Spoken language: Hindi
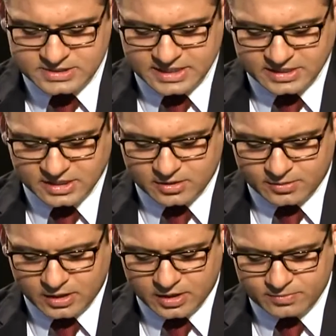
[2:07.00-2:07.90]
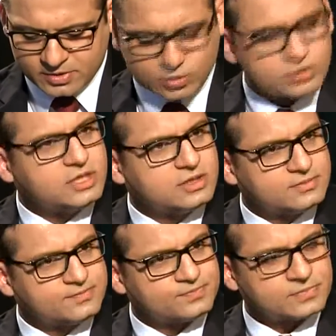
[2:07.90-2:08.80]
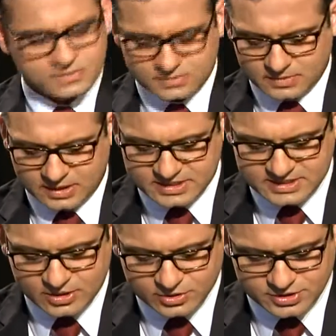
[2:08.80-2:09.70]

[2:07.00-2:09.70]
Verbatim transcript: सैयद अकर अकबरुद्दीन है सेड ऑन